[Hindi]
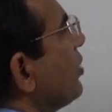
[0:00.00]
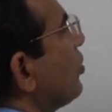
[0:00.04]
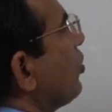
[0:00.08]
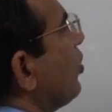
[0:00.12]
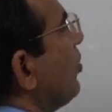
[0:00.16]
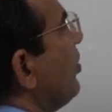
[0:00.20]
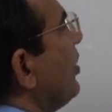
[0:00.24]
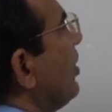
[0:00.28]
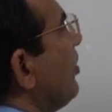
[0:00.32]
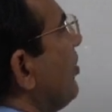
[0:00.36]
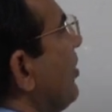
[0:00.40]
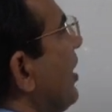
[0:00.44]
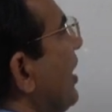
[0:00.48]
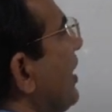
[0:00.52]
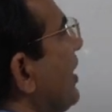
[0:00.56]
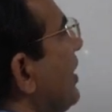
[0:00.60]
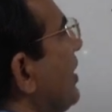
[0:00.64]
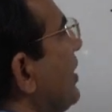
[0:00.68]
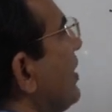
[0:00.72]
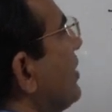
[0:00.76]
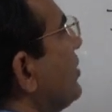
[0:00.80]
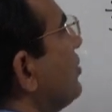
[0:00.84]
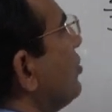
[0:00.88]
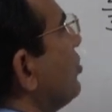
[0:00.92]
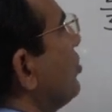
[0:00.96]
तो फिर
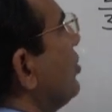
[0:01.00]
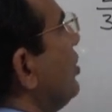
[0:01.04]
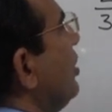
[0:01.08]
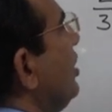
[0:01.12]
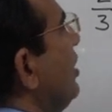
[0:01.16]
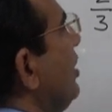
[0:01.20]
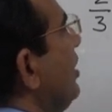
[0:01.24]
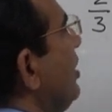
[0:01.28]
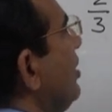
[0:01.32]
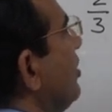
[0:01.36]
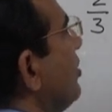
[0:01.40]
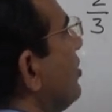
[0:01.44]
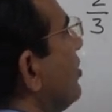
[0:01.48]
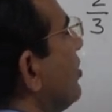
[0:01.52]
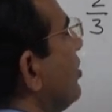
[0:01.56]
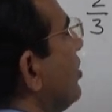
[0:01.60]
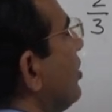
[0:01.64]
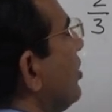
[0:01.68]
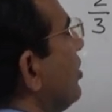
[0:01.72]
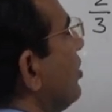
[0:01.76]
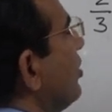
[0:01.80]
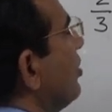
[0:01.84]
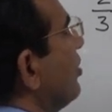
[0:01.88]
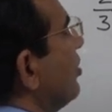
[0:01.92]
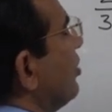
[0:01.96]
ब्रैकेट की जरूरत ही नहीं
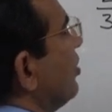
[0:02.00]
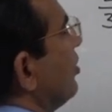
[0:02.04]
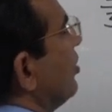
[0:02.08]
है